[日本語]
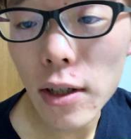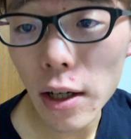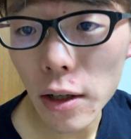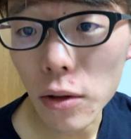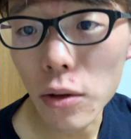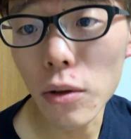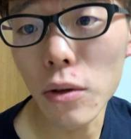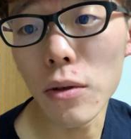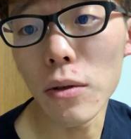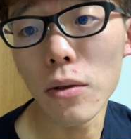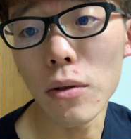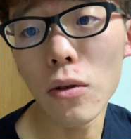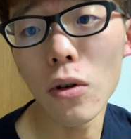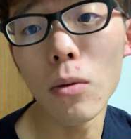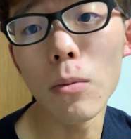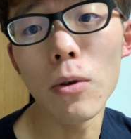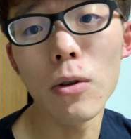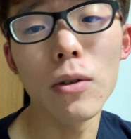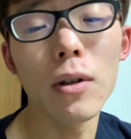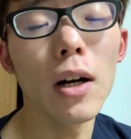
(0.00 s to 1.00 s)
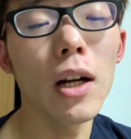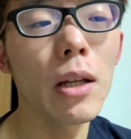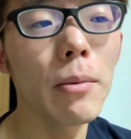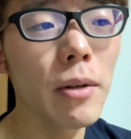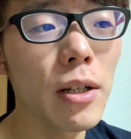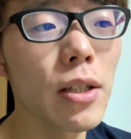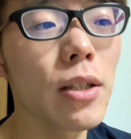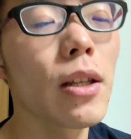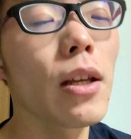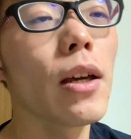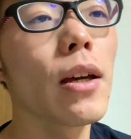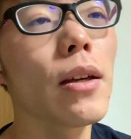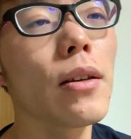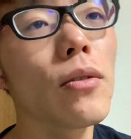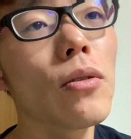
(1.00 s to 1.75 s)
になるという項目がありまして、